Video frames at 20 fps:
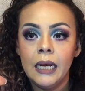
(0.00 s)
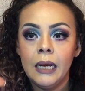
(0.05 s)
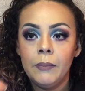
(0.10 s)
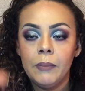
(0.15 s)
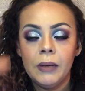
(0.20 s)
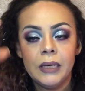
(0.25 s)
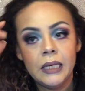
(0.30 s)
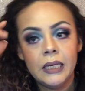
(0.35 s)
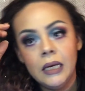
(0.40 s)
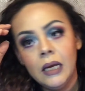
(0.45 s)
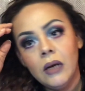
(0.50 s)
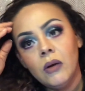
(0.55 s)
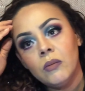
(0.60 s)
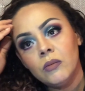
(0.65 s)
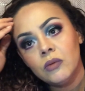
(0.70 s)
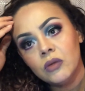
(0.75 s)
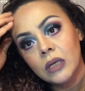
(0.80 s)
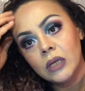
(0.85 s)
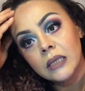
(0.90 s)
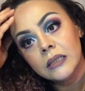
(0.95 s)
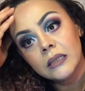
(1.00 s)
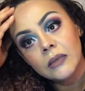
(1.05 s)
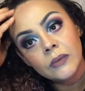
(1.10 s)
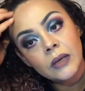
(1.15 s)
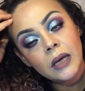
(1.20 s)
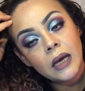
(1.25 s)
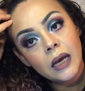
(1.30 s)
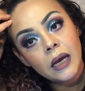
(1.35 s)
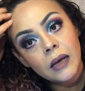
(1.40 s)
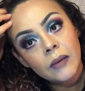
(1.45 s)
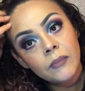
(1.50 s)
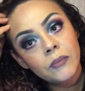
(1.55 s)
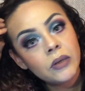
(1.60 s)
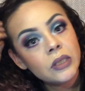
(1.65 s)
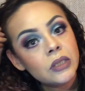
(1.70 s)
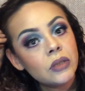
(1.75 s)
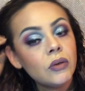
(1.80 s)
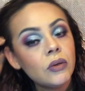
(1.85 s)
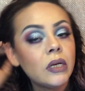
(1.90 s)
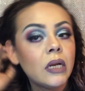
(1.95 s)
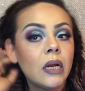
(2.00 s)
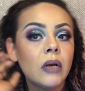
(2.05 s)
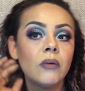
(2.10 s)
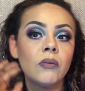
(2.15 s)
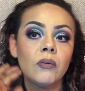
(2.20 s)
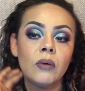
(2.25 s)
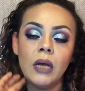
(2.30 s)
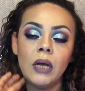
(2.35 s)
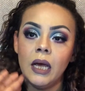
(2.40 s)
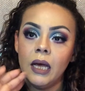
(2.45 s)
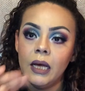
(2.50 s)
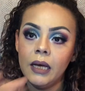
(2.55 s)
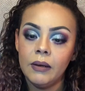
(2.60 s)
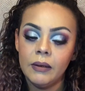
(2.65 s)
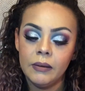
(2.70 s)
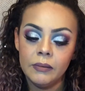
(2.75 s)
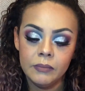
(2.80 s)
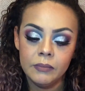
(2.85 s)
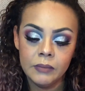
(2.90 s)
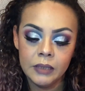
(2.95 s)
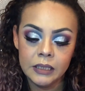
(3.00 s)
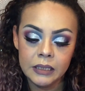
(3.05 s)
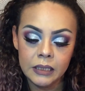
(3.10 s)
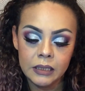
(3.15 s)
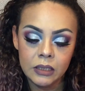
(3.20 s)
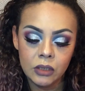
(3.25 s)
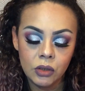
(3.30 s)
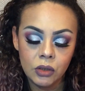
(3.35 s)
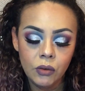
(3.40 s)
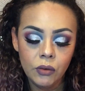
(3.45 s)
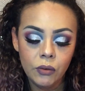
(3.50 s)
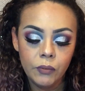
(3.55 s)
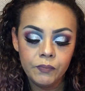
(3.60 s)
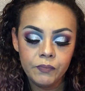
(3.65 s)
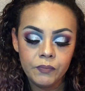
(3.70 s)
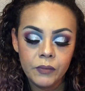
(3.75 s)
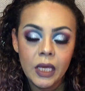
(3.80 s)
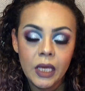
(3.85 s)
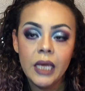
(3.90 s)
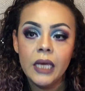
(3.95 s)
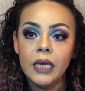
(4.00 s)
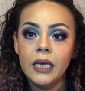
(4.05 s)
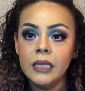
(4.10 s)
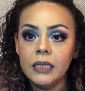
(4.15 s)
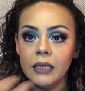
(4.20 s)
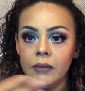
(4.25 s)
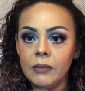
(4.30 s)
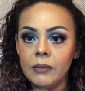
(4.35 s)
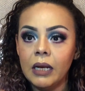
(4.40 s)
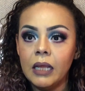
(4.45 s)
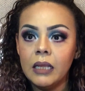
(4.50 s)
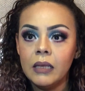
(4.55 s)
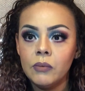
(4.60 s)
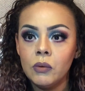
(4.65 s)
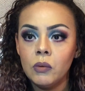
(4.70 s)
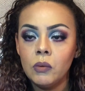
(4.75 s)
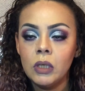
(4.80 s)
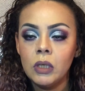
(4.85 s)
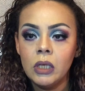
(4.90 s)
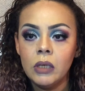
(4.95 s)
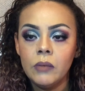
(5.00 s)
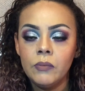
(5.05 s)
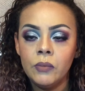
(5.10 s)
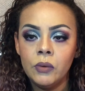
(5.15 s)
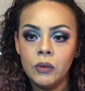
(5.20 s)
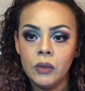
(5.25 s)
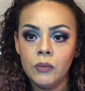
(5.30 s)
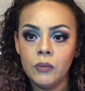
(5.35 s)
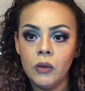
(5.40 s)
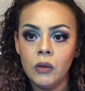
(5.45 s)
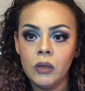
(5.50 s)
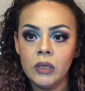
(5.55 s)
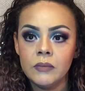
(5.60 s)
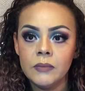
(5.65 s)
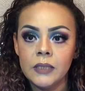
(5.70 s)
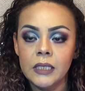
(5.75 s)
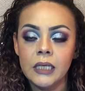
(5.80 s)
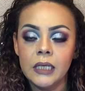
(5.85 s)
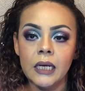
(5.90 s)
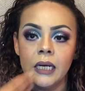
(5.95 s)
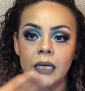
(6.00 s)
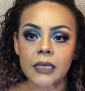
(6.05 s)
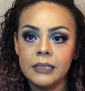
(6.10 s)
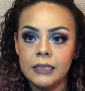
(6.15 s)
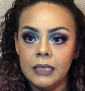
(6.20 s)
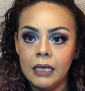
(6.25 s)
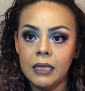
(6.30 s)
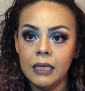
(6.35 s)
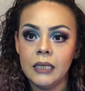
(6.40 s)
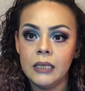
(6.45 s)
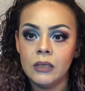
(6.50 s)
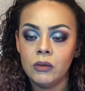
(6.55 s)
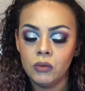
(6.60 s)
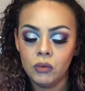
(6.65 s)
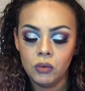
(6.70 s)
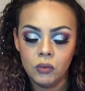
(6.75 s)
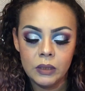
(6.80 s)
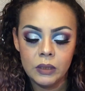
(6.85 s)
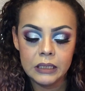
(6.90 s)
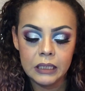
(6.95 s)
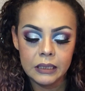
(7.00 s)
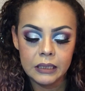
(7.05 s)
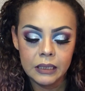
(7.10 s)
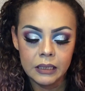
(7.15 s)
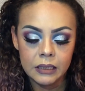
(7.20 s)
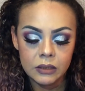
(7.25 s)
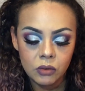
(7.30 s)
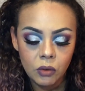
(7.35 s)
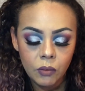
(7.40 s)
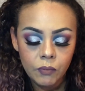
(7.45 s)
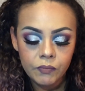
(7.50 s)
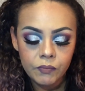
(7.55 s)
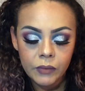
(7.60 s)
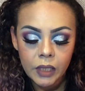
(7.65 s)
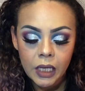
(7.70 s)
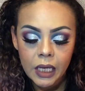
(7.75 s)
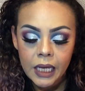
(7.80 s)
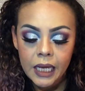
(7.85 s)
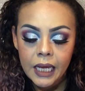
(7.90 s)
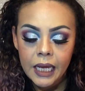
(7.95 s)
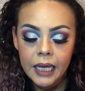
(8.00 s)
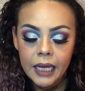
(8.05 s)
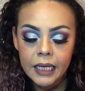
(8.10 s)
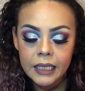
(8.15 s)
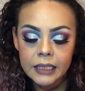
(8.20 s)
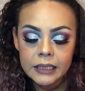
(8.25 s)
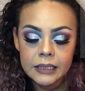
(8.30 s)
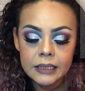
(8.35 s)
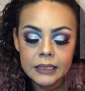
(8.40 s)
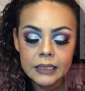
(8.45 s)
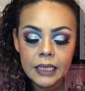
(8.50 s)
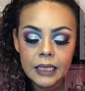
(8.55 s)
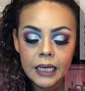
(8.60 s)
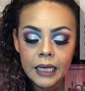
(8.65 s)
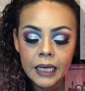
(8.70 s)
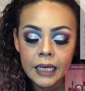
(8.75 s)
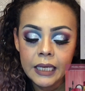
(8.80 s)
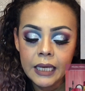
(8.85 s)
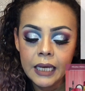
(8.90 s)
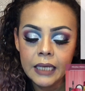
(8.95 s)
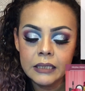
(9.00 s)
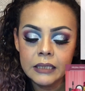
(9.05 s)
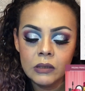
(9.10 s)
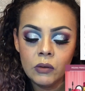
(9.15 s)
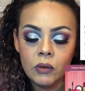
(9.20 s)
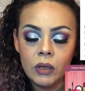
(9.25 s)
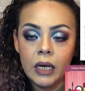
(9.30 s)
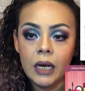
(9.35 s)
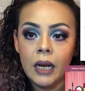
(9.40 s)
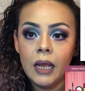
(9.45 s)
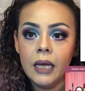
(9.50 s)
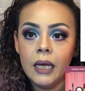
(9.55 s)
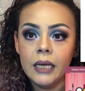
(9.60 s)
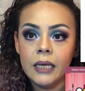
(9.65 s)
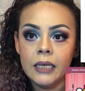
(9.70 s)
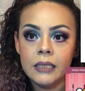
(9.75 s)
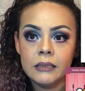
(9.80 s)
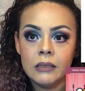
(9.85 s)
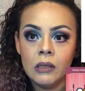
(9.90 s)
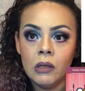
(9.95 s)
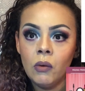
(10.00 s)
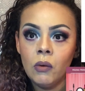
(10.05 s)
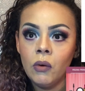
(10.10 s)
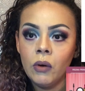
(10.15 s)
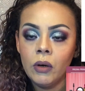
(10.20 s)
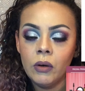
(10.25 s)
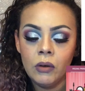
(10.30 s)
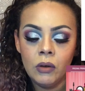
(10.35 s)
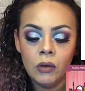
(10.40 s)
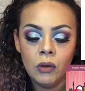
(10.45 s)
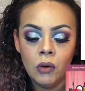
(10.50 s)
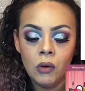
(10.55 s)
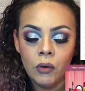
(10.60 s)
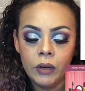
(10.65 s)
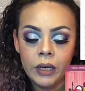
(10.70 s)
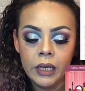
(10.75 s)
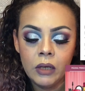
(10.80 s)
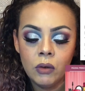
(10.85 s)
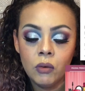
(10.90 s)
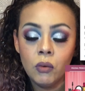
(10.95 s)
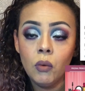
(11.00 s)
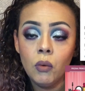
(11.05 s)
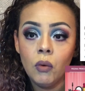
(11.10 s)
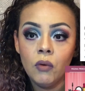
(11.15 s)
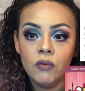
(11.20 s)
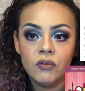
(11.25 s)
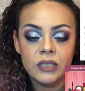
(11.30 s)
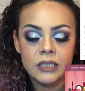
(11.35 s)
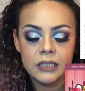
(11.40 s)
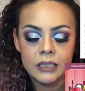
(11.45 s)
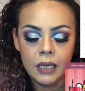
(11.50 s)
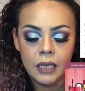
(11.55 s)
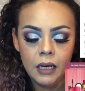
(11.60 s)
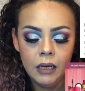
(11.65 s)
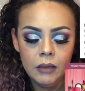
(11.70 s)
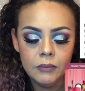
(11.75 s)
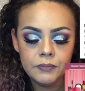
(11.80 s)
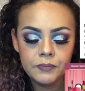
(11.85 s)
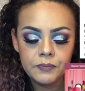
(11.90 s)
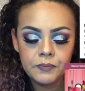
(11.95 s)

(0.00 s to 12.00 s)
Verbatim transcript: página como se les había puesto en alguna vez anterior. Y también la de beauty bloggers mexicanas y la de youtubers latinas, ¿no? Este, ella es Lorena, es lo, Lorecu oficial.